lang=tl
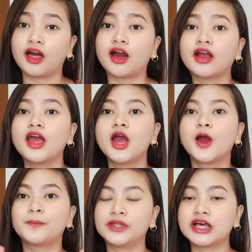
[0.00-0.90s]
Vlog.
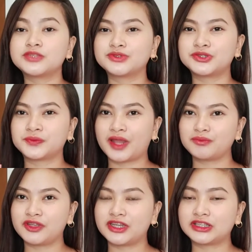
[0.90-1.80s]
Plus,
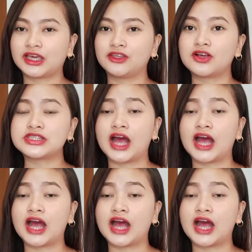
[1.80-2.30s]
mag-subscribe na rin kayo